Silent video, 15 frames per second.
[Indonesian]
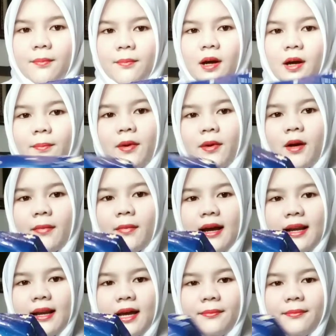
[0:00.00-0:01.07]
popok
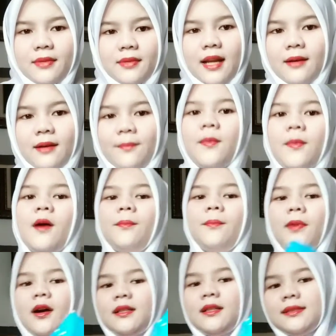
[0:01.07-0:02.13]
malam dan
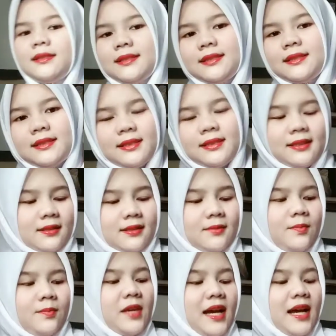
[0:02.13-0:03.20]
popok
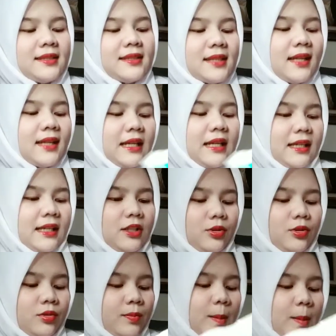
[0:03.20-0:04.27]
biasanya gitu